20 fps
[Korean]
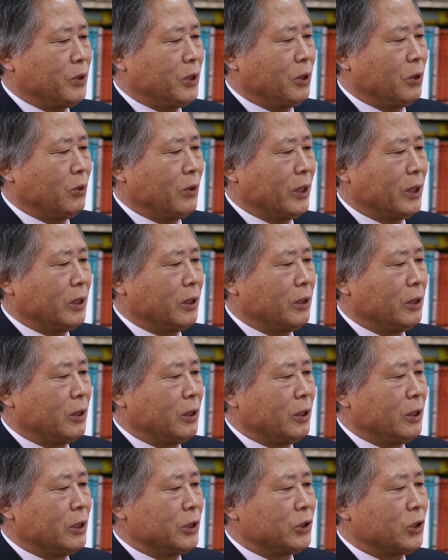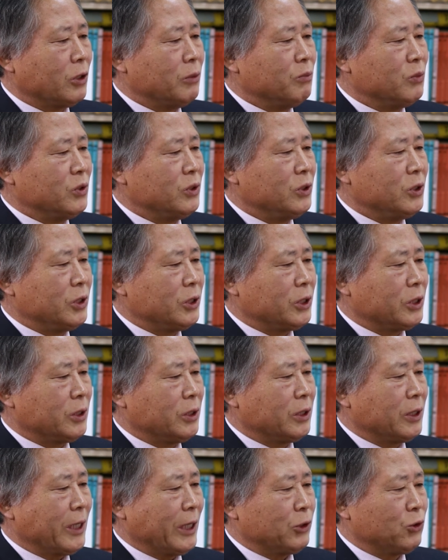필요한 전문
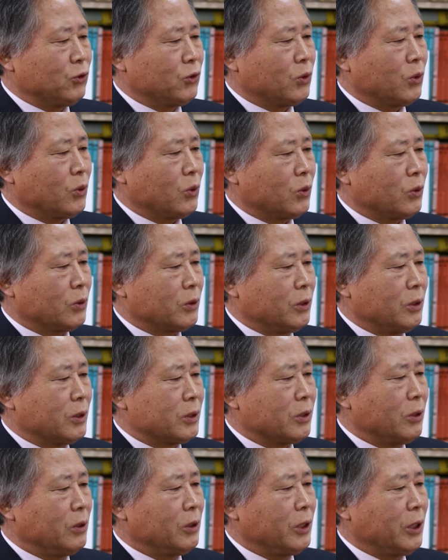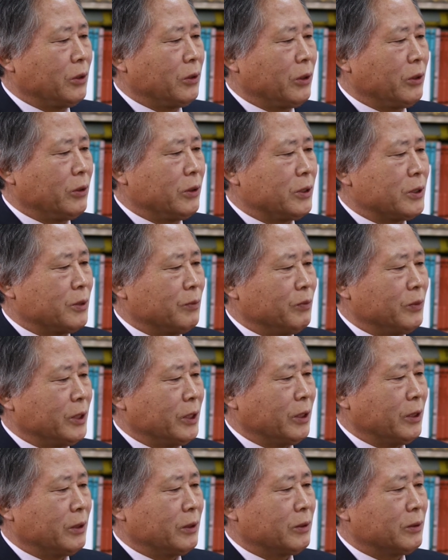지식을 갖추도록 설계되어 있습니다.